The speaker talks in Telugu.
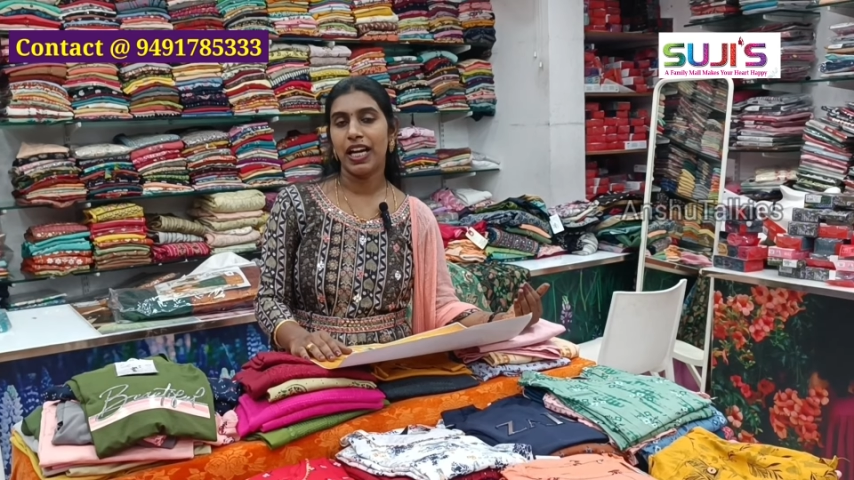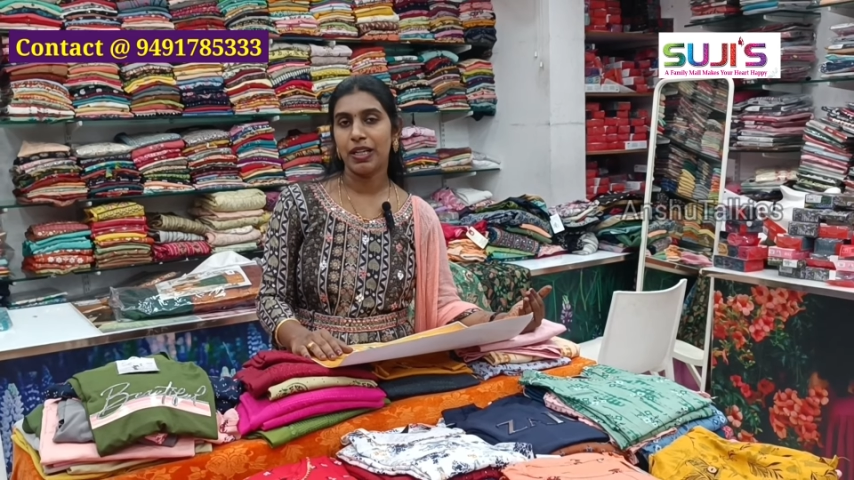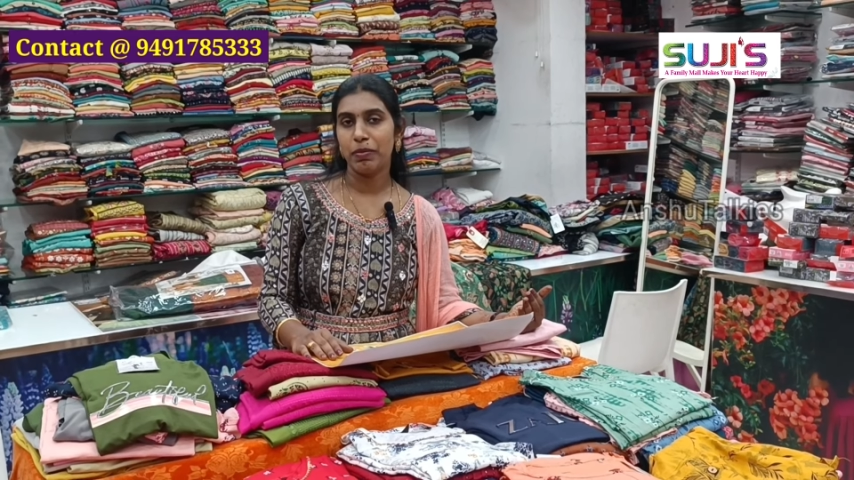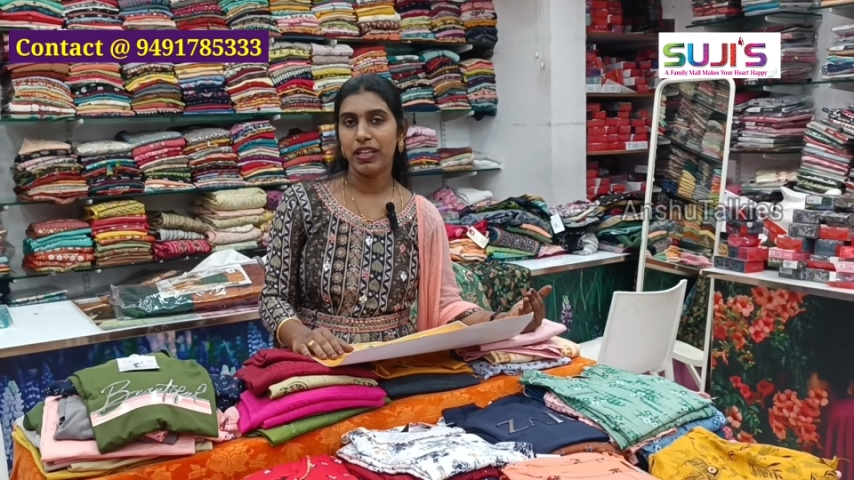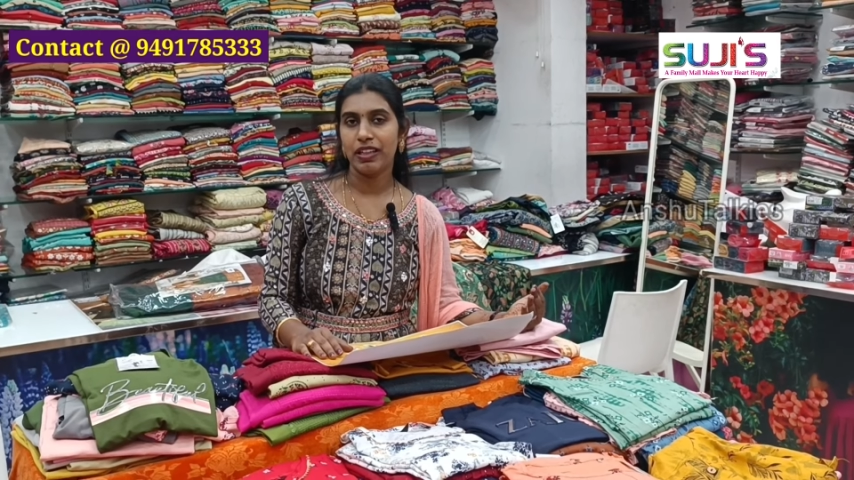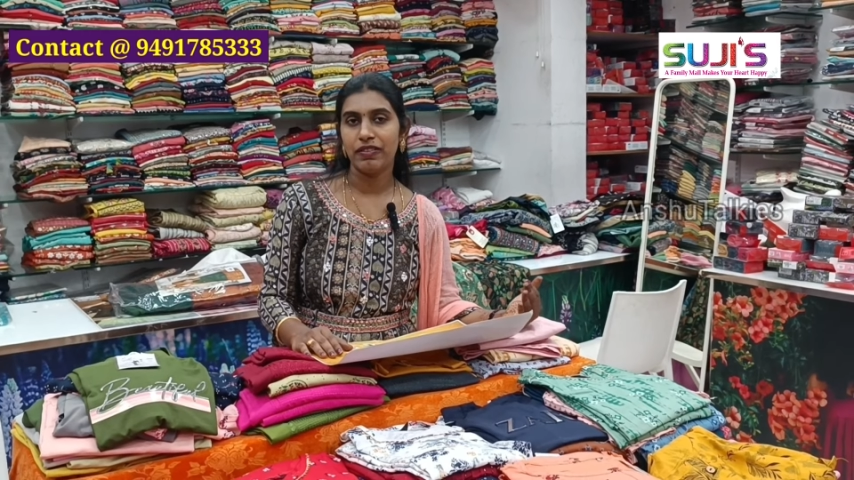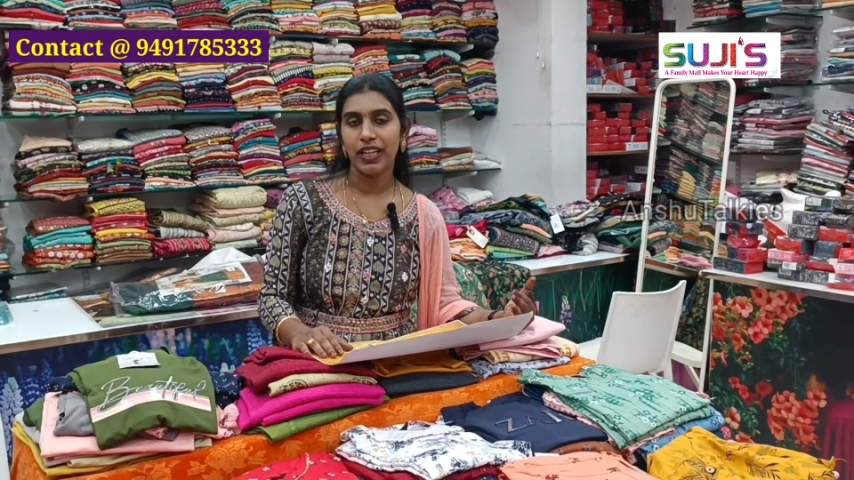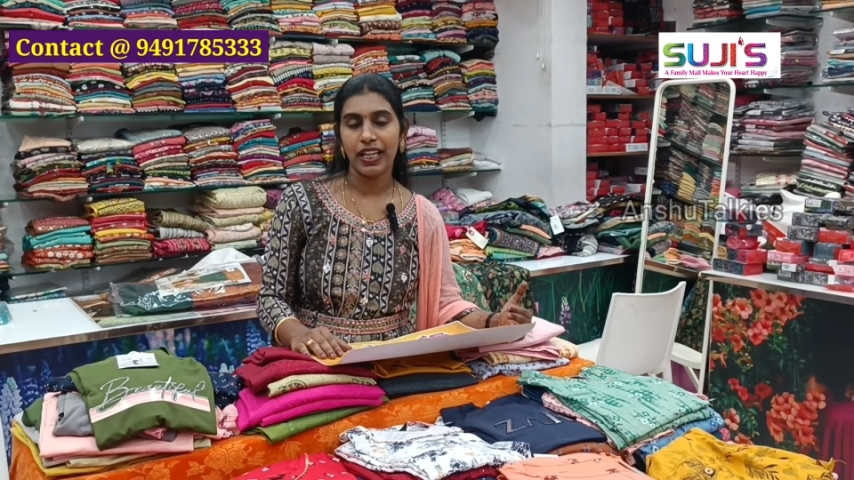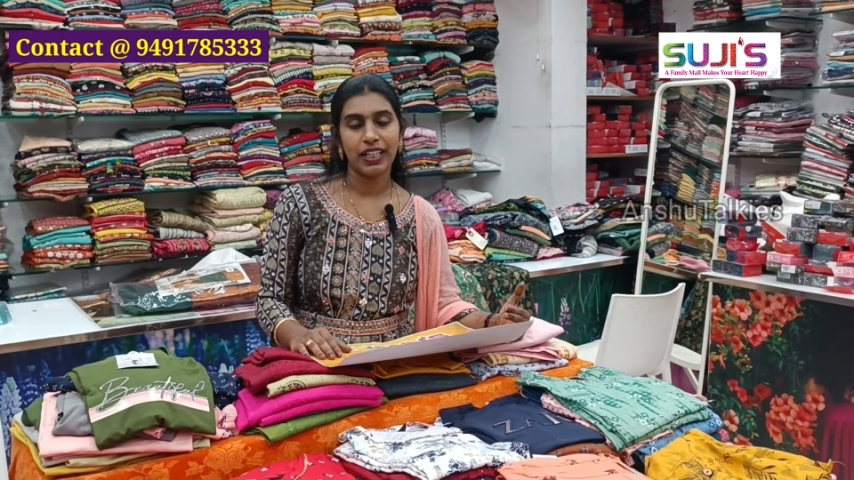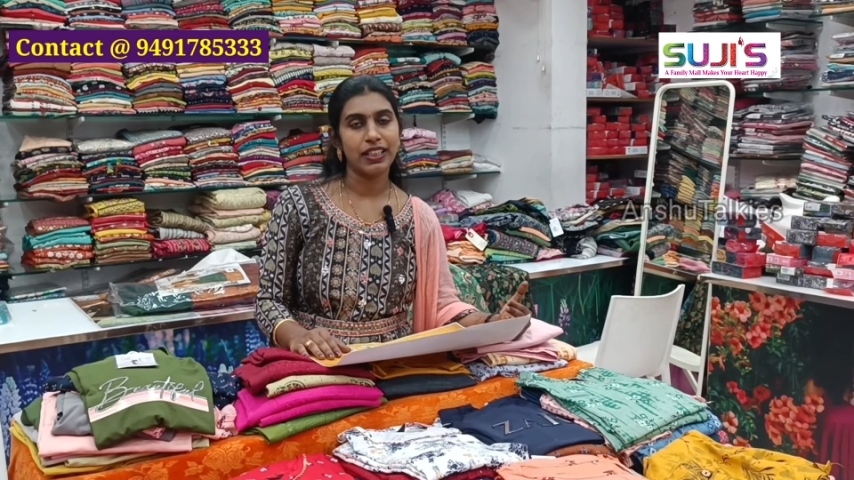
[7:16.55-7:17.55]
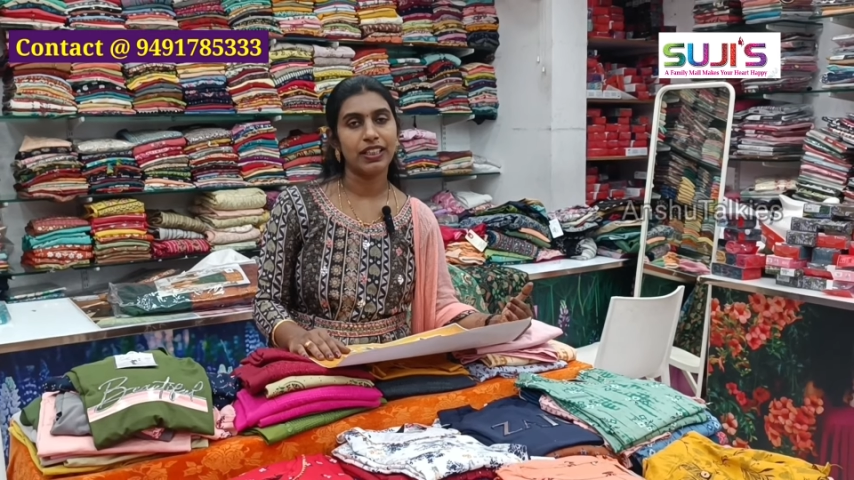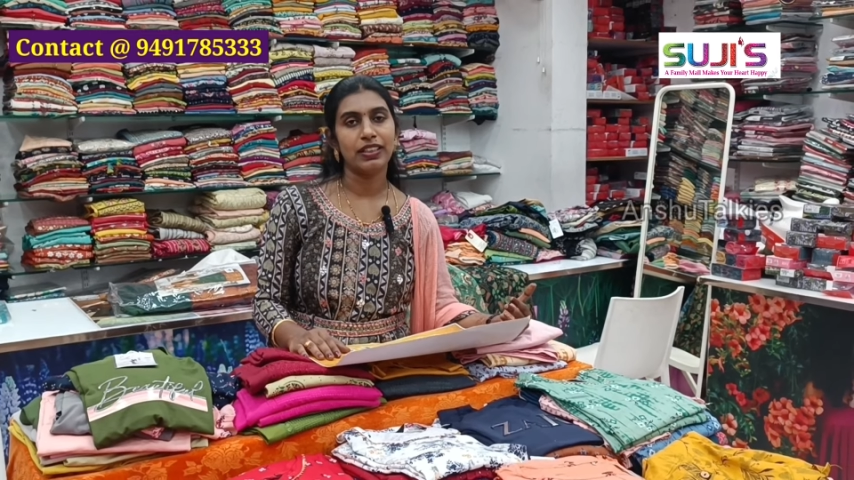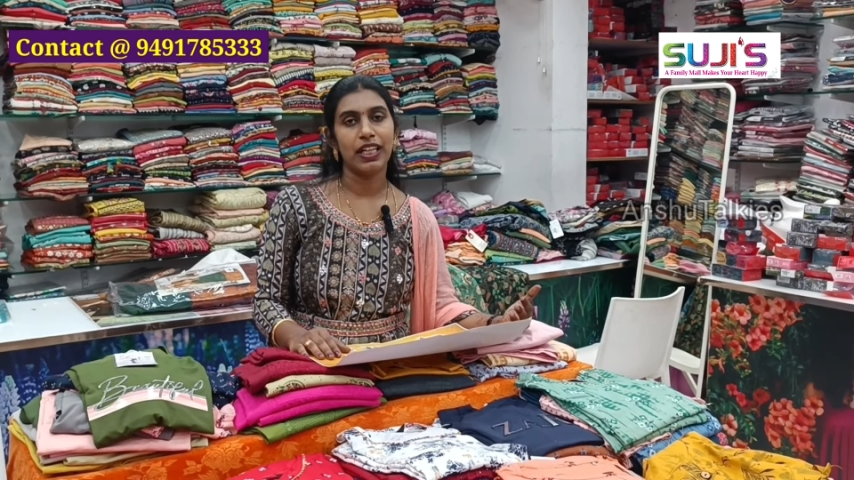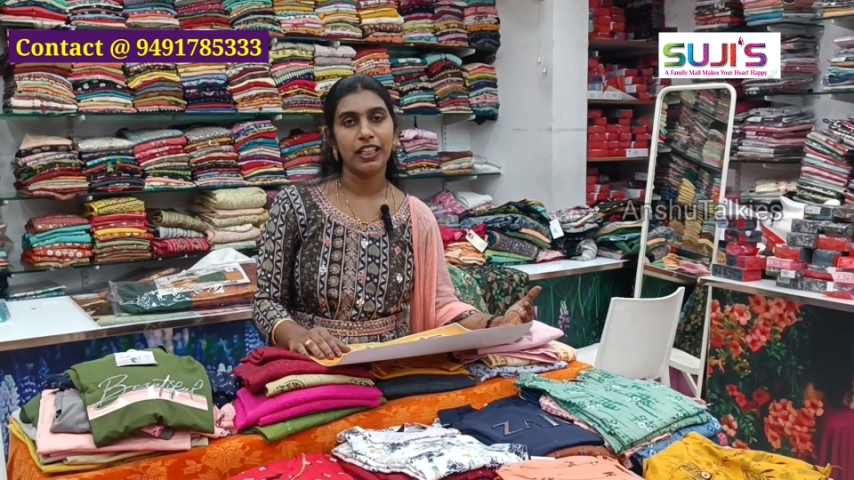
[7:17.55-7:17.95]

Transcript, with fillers: దానిపైన ఫైవ్ హండ్రెడ్